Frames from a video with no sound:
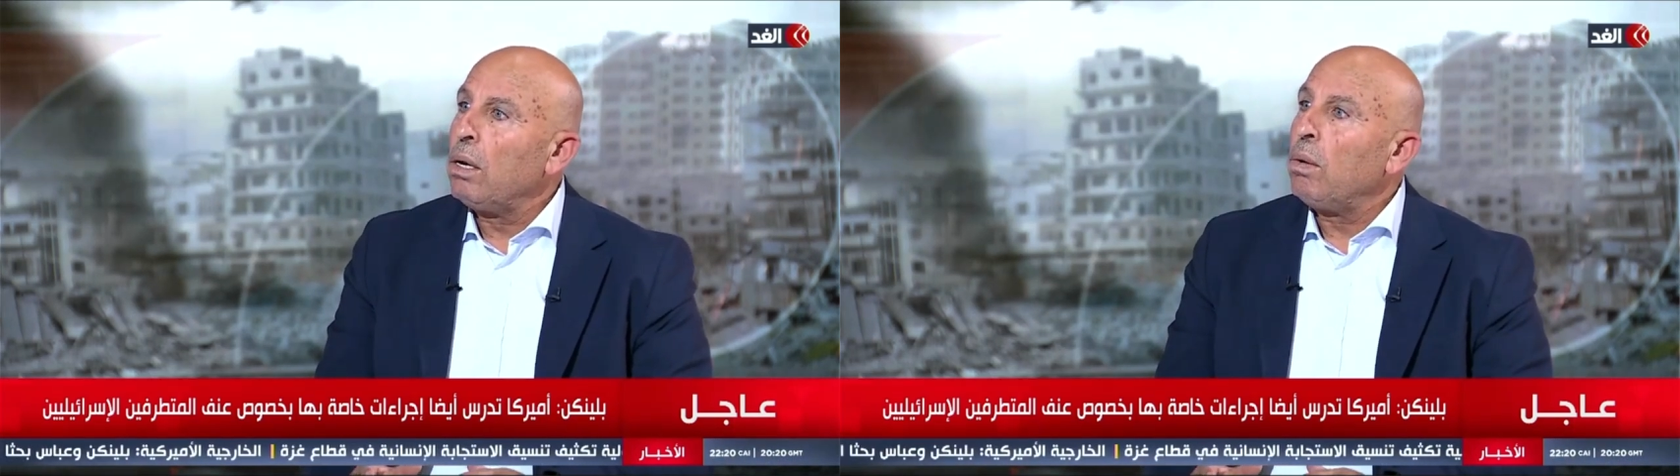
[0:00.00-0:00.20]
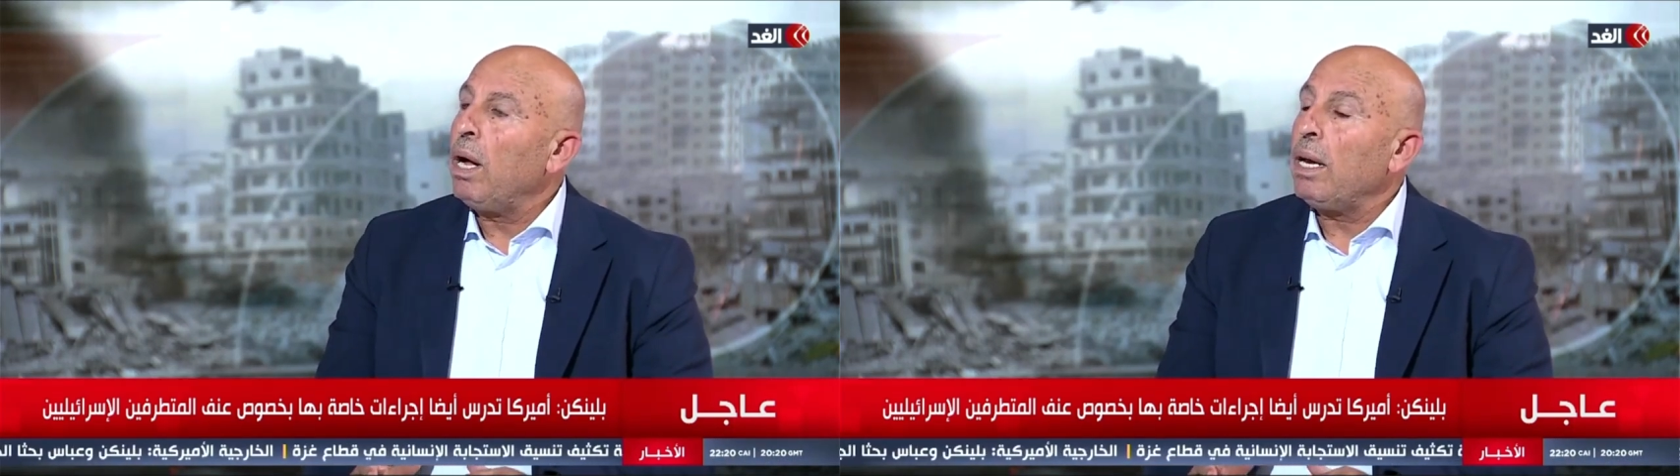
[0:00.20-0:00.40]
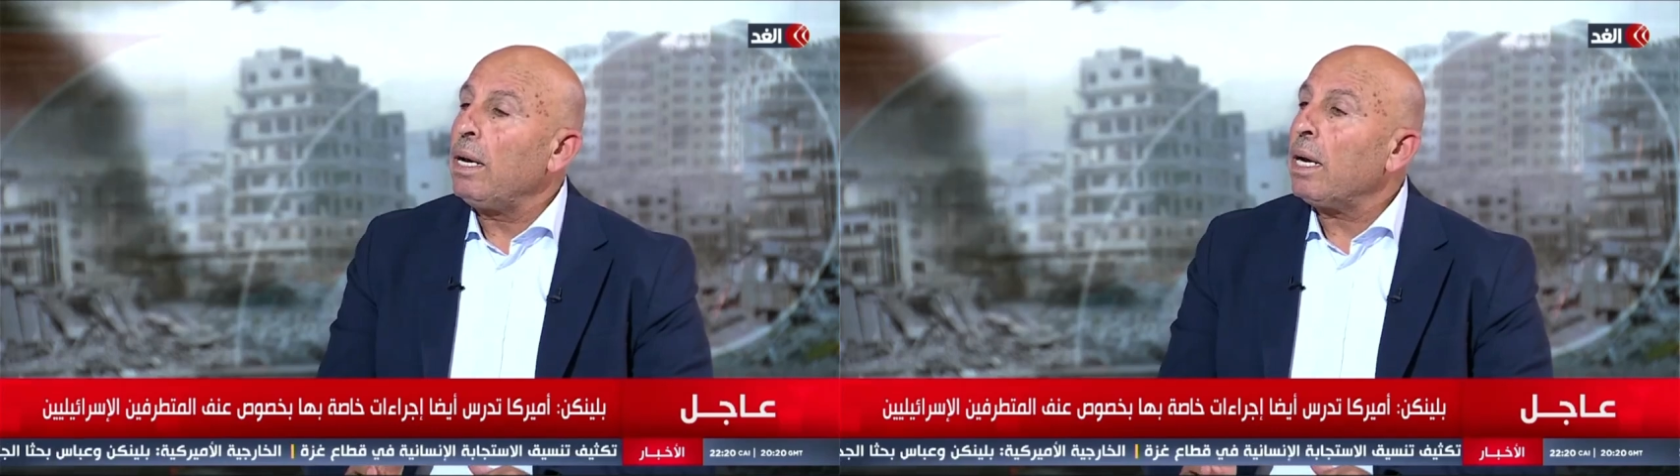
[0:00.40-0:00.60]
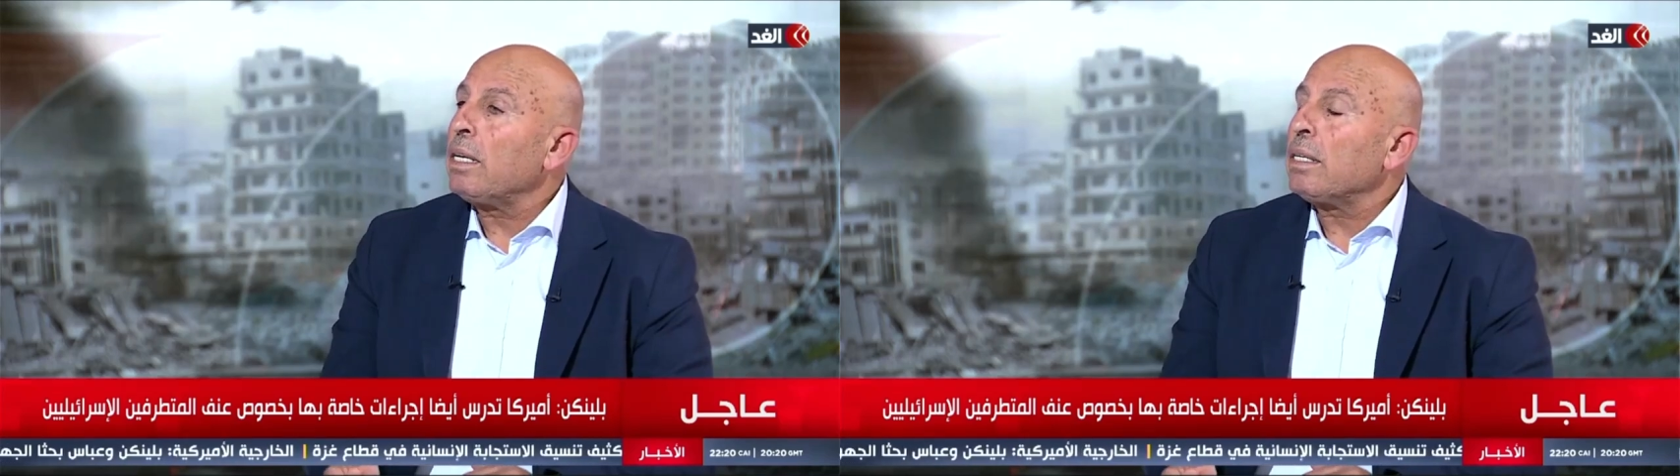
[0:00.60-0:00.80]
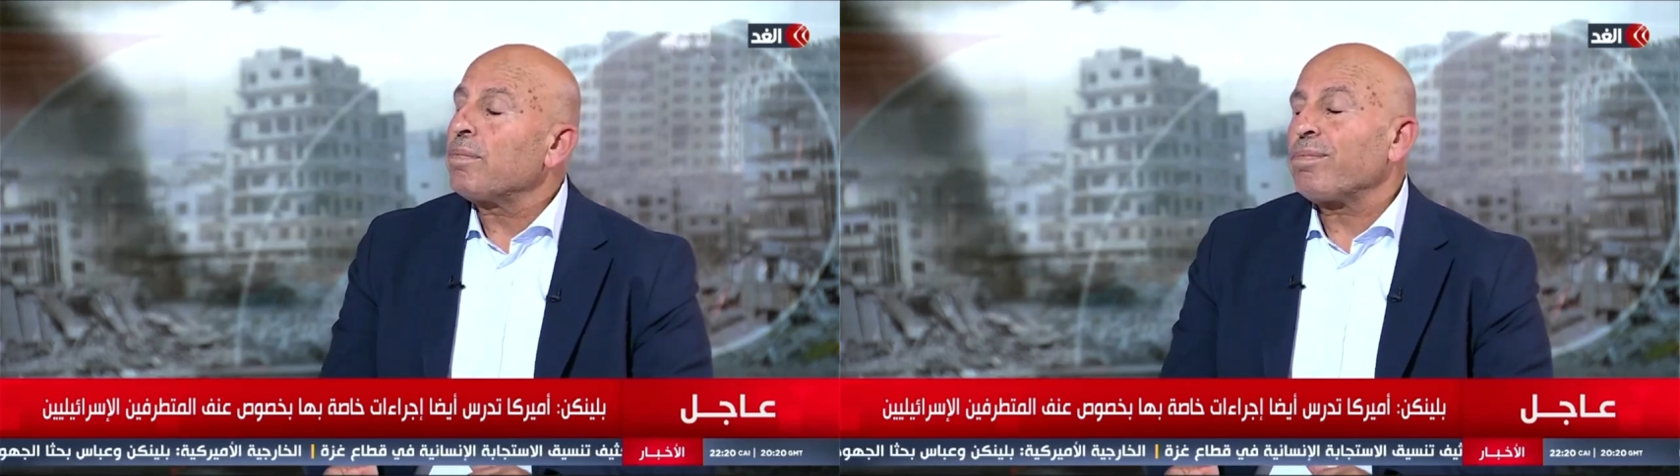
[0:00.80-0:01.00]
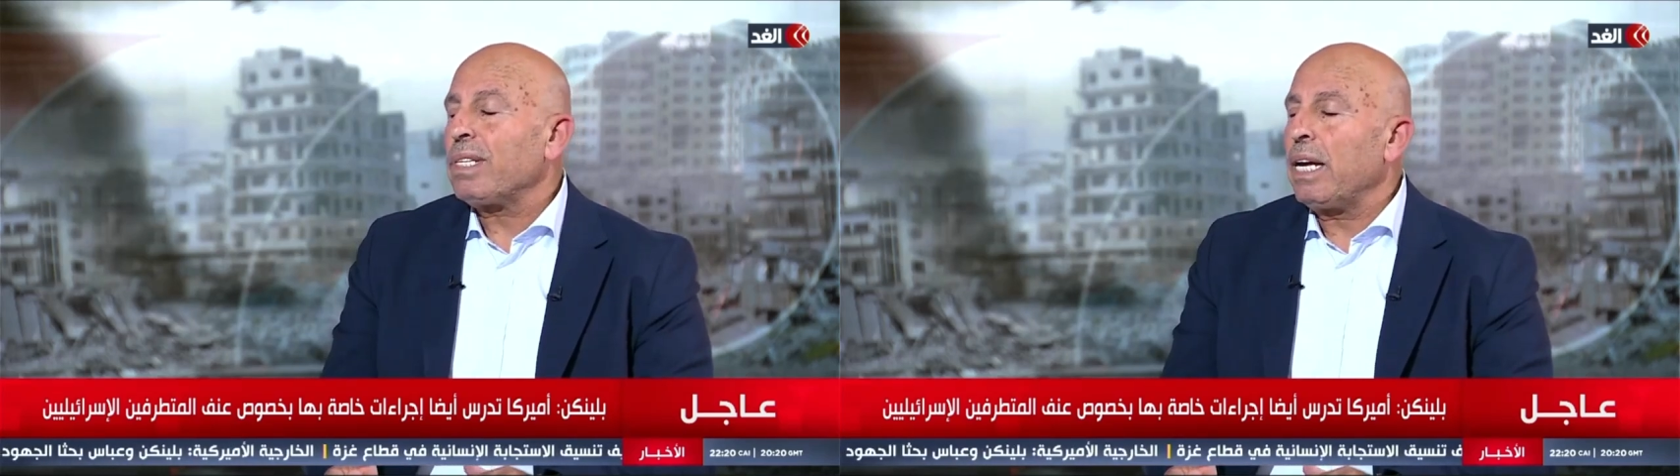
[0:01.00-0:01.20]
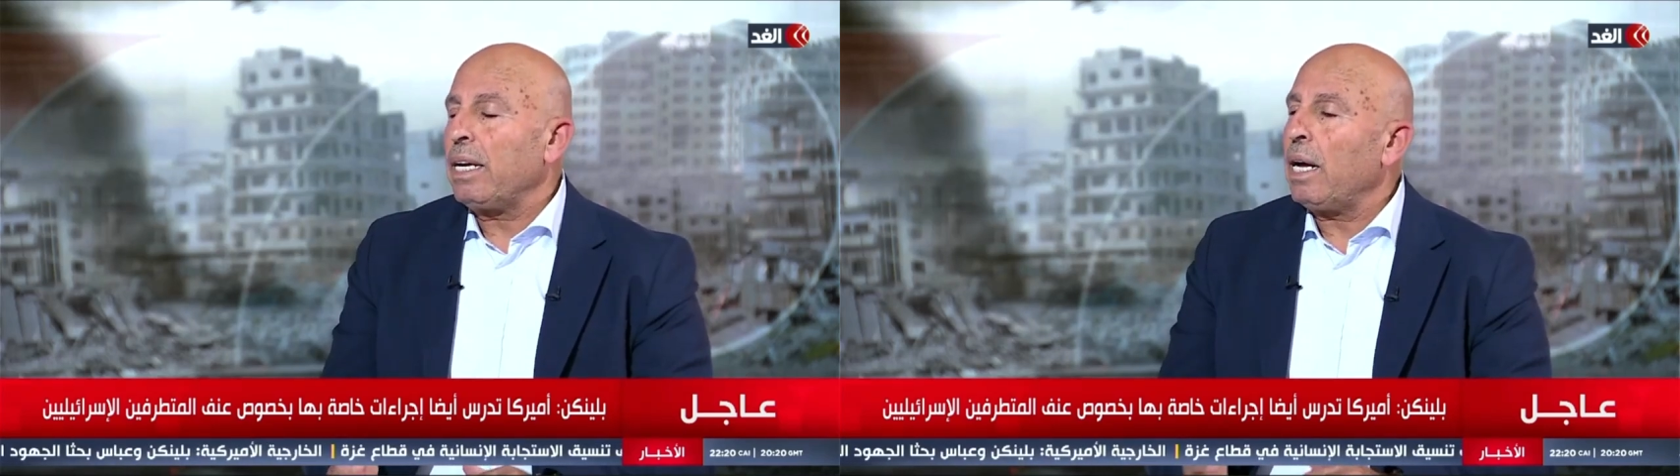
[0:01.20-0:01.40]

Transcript: ولكن يعني